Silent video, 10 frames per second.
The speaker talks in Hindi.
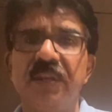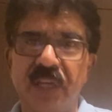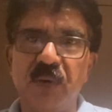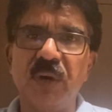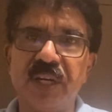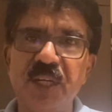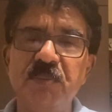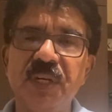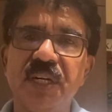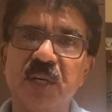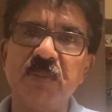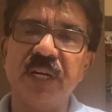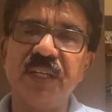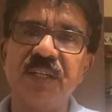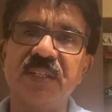क्या वाकई में घर
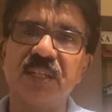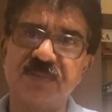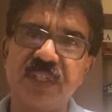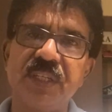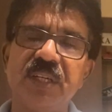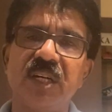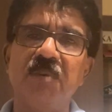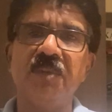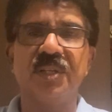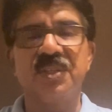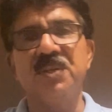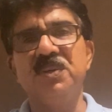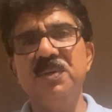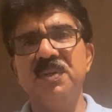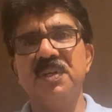बैठकर दफ्तर के काम करते हो
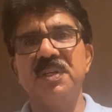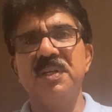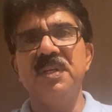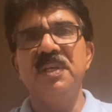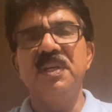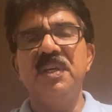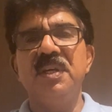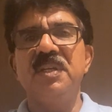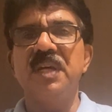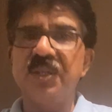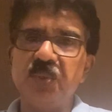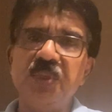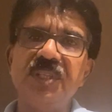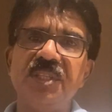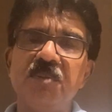या यूं
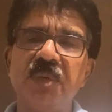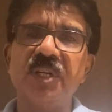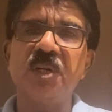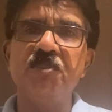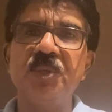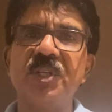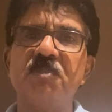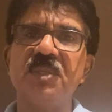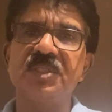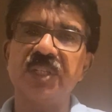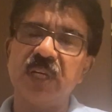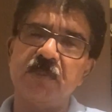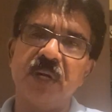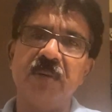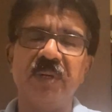ही दिन भर कंप्यूटर में सिर
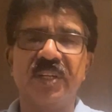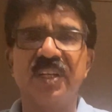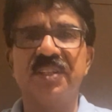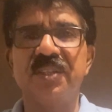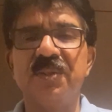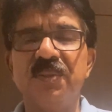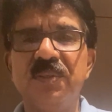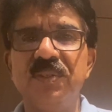खपाए बैठ रहते हो